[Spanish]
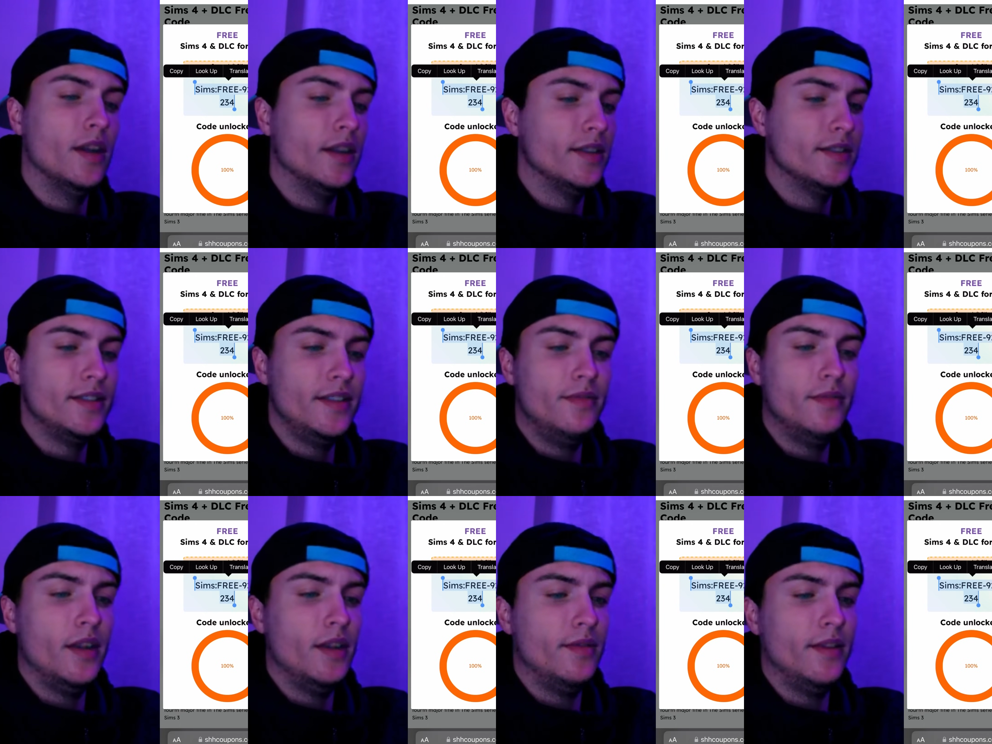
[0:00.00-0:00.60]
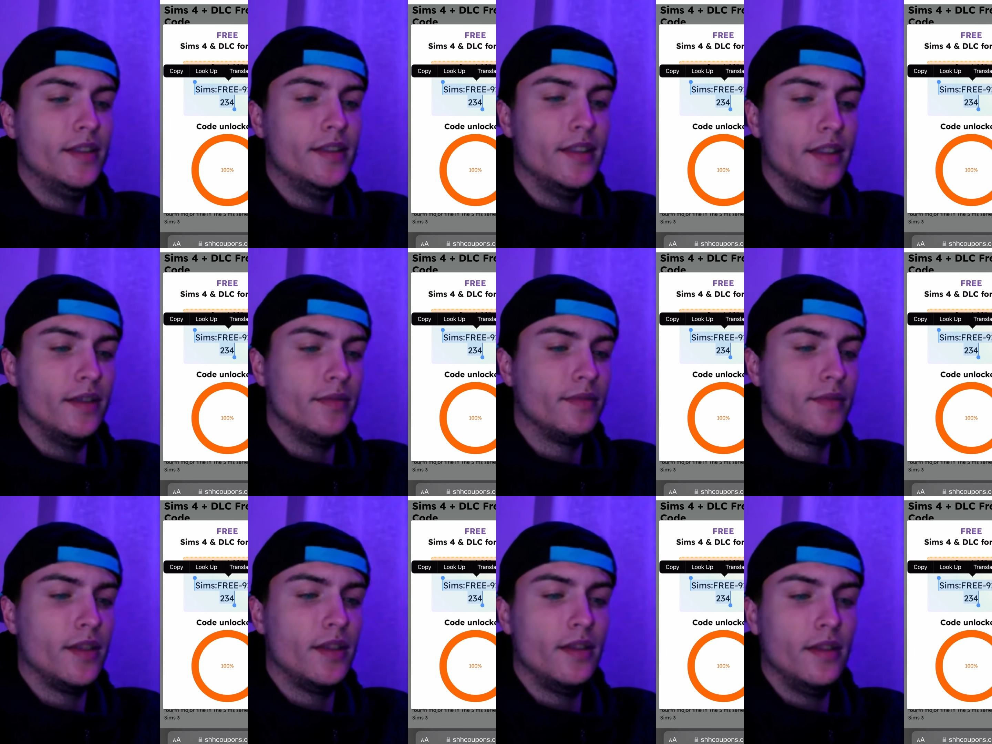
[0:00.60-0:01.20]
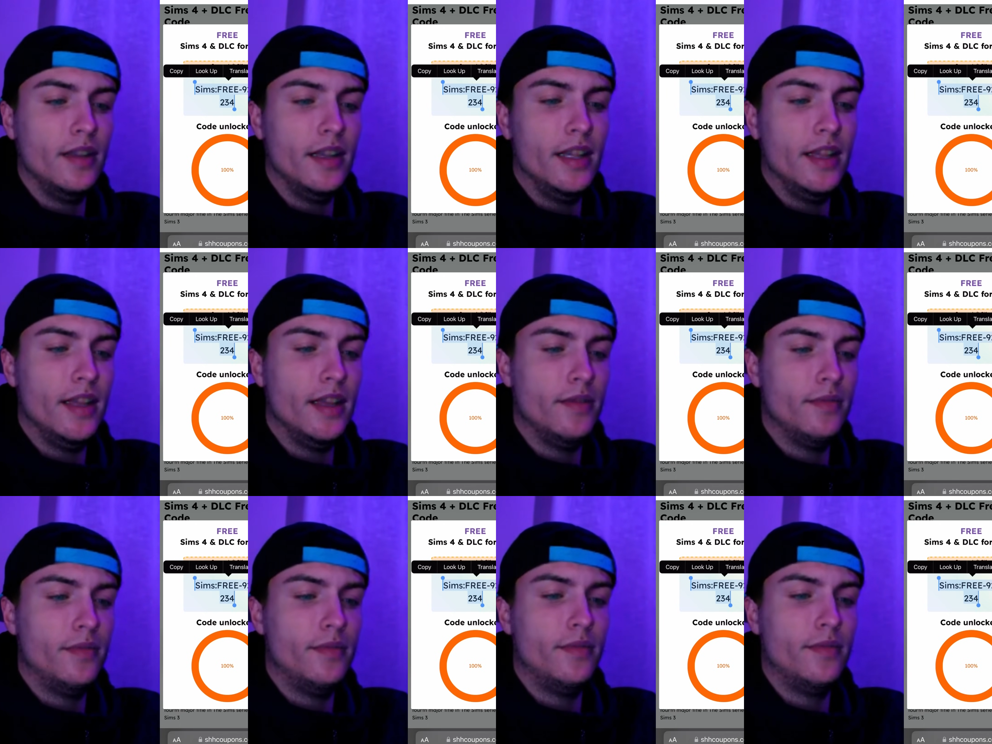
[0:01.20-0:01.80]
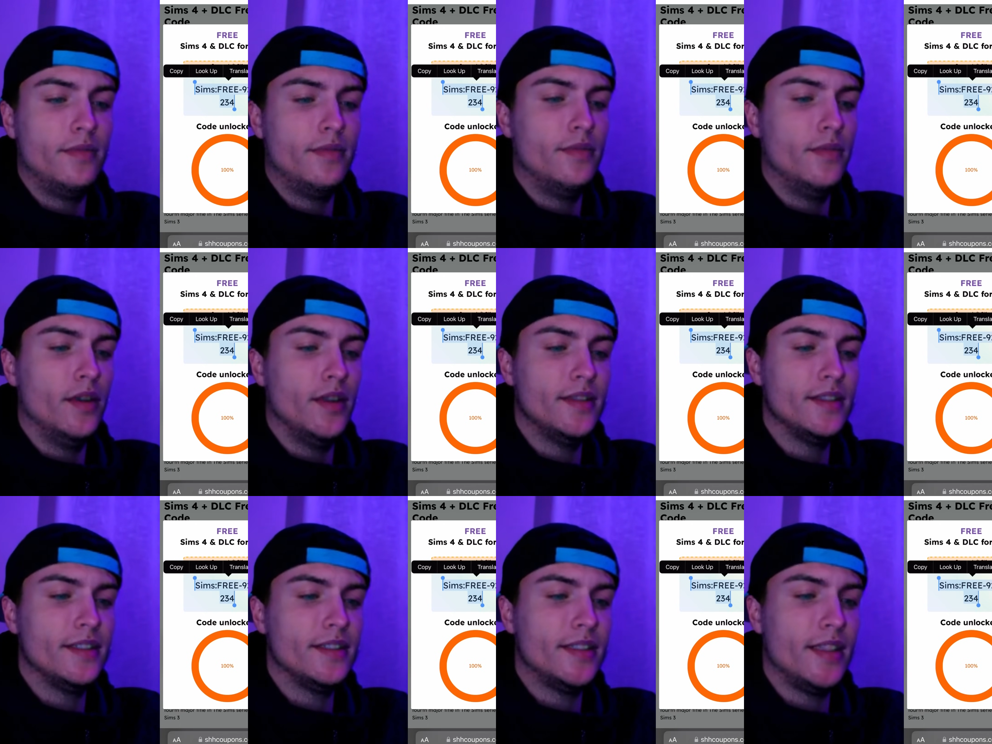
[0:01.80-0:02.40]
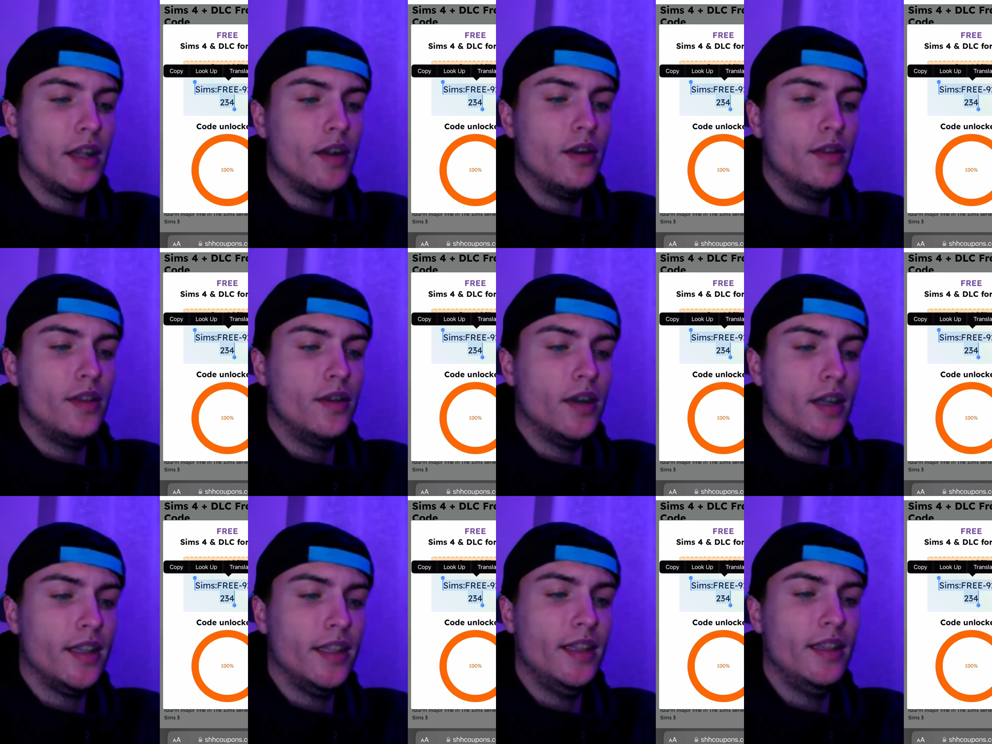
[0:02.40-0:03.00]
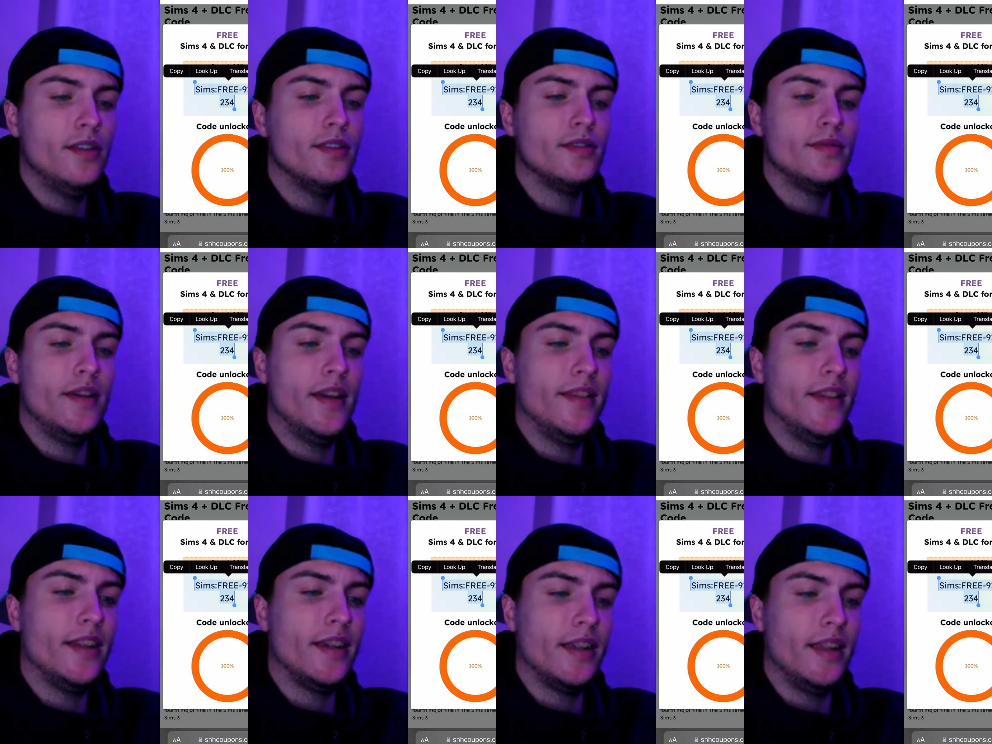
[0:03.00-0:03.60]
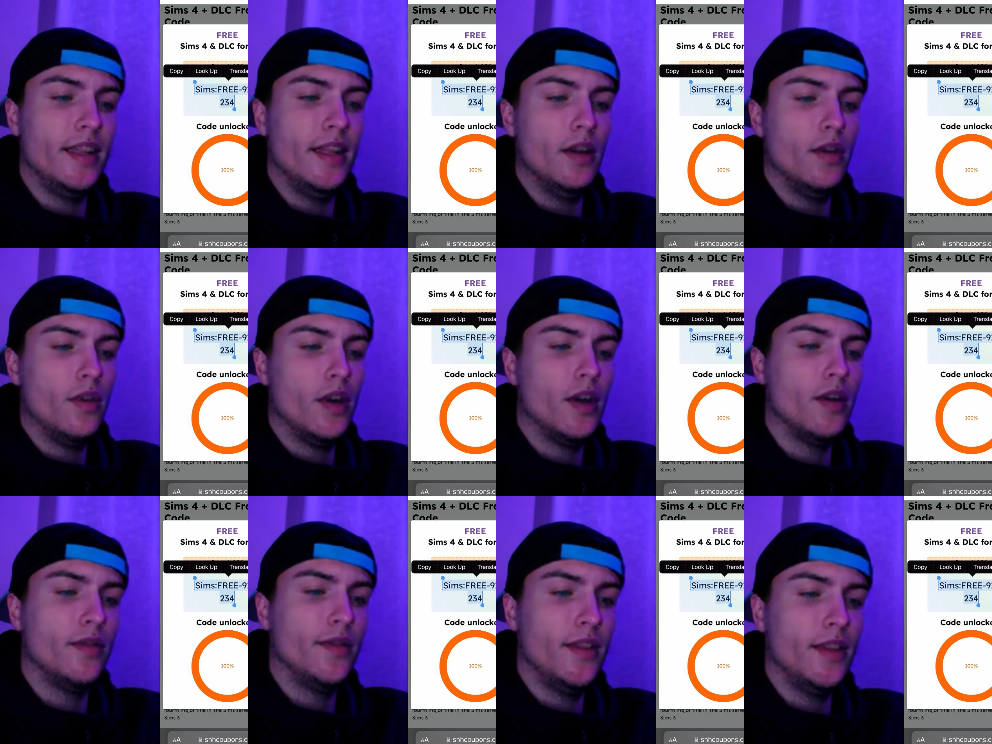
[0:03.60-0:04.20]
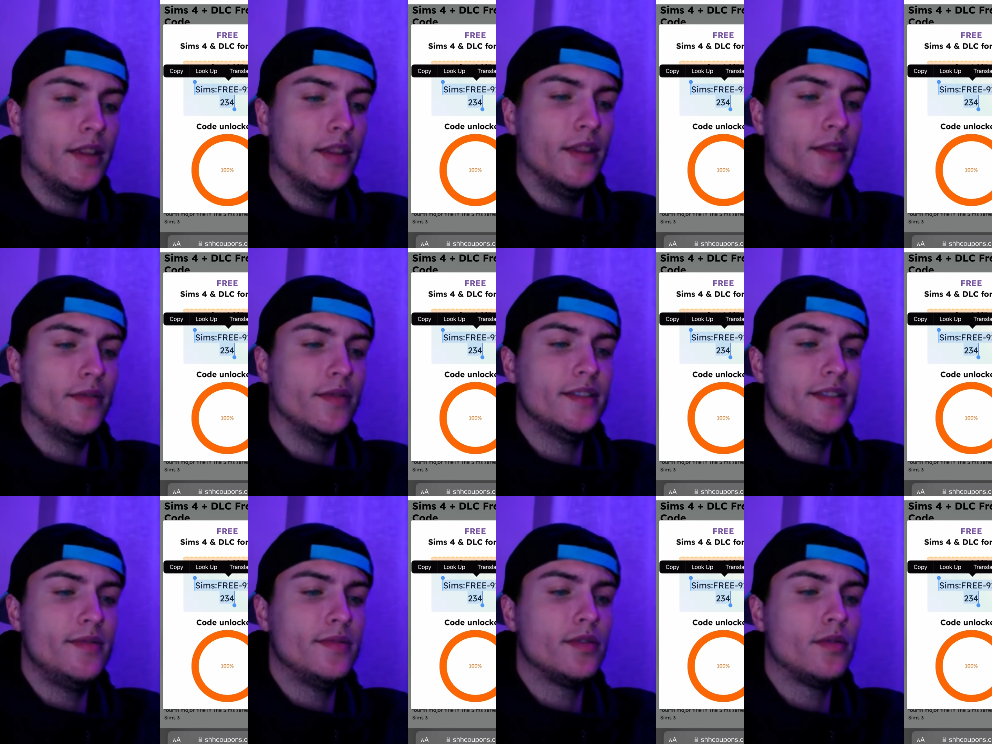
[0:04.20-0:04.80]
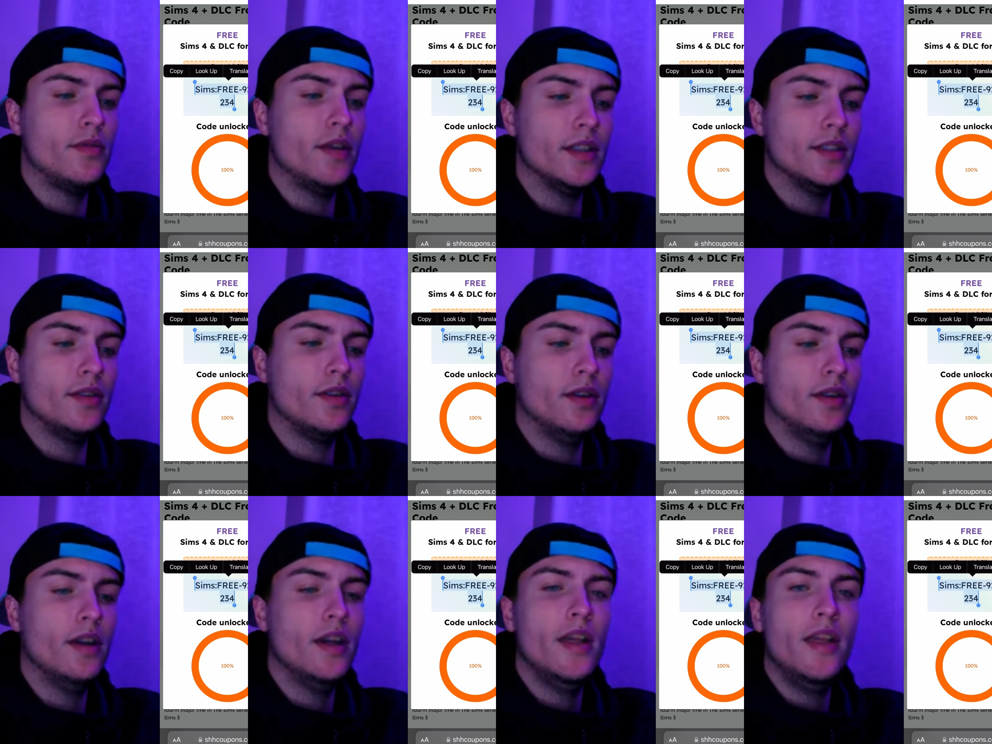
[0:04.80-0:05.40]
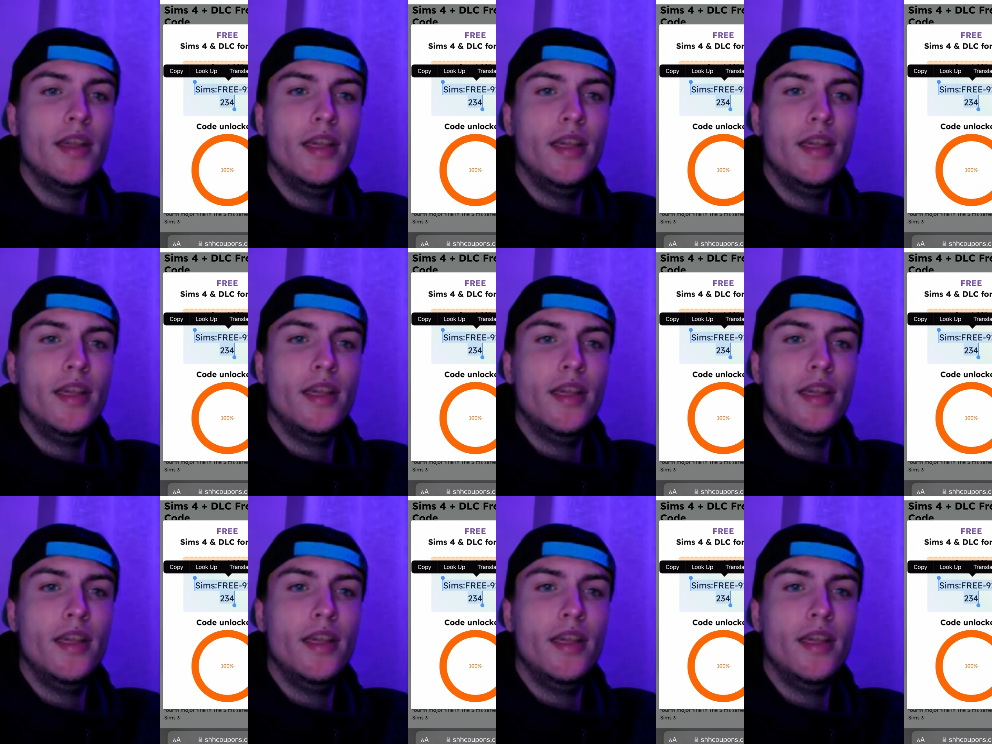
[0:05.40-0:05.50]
Simplemente le ponéis este código aquí y os va a dar el juego de Sims 4